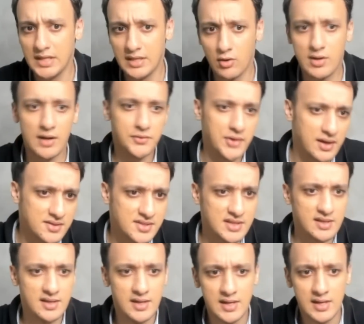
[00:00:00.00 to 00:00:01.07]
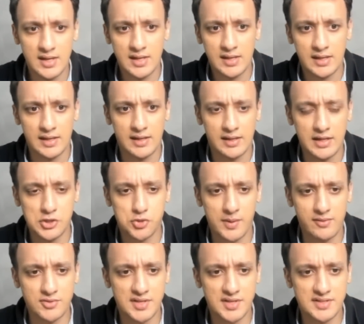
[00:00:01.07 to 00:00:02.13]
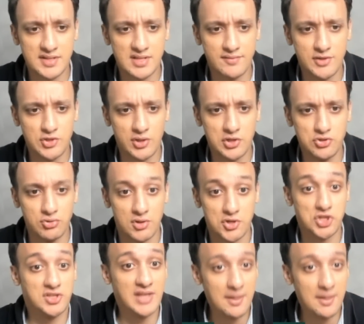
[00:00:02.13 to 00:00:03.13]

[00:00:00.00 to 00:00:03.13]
E eu quero trazer é, isso para vocês nesse vídeo aqui de hoje.